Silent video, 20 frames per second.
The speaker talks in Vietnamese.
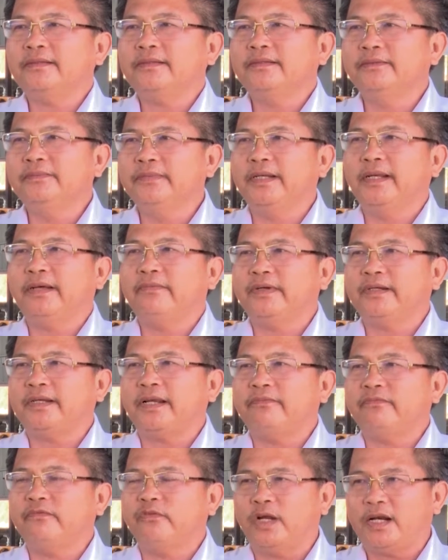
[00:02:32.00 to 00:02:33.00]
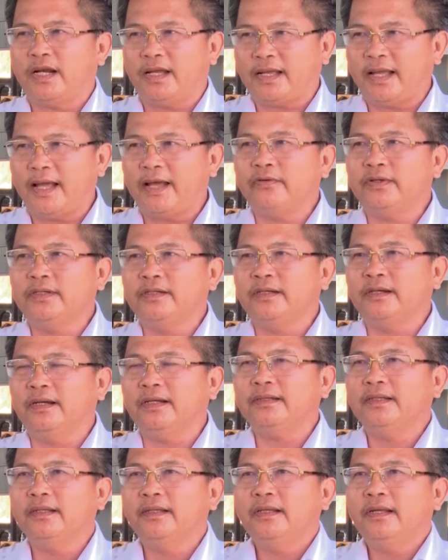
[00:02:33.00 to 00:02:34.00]
dưới 15% hoặc là cao hơn
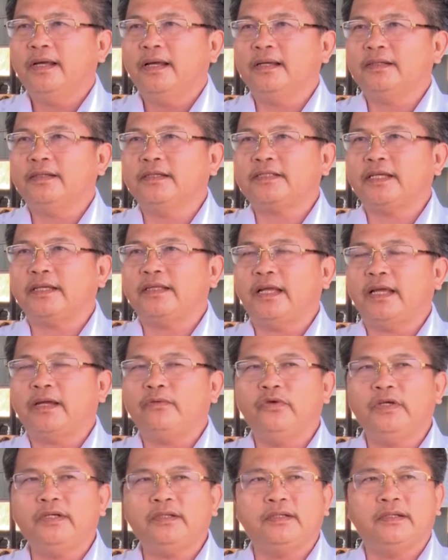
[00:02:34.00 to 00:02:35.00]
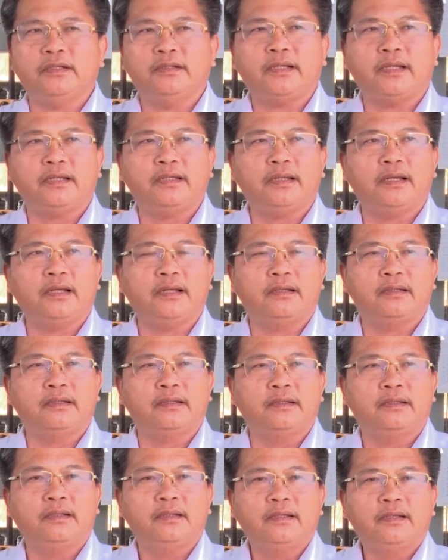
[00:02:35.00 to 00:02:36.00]
nữa à, nó sẽ giải quyết được cái
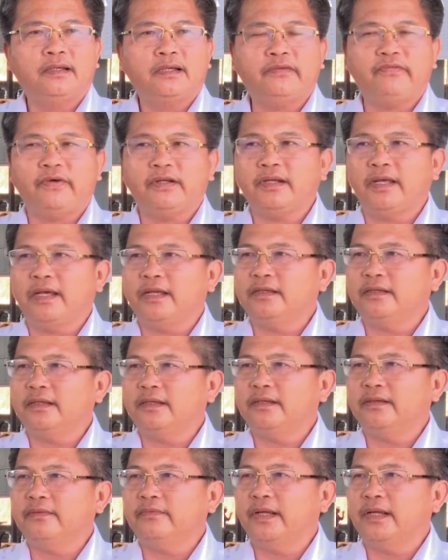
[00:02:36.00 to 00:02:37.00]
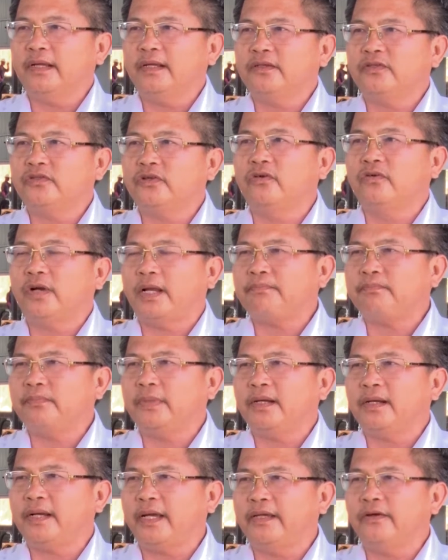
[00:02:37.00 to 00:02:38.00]
ờ, cái vấn đề ờ, mà chôn lấp
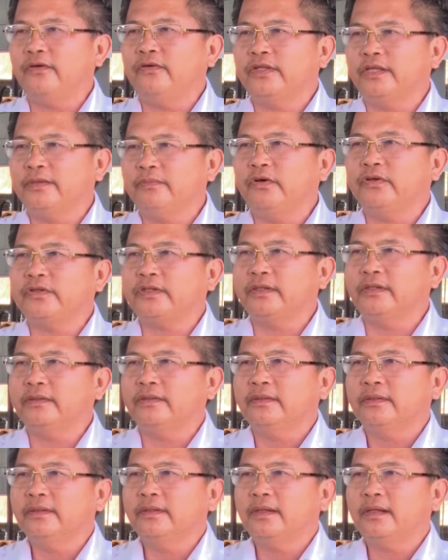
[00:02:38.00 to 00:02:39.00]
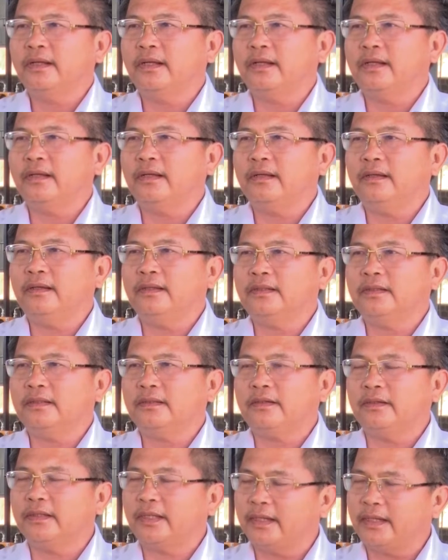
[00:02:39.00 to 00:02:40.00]
và gây ô nhiễm môi trường à,
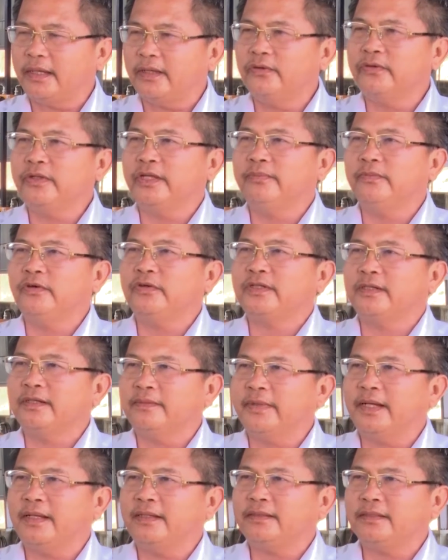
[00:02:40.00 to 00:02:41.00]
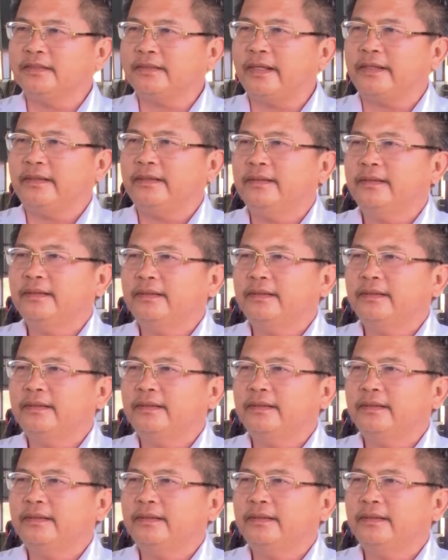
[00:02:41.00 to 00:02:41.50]
à, có thể gây ô nhiễm môi trường mà trước đây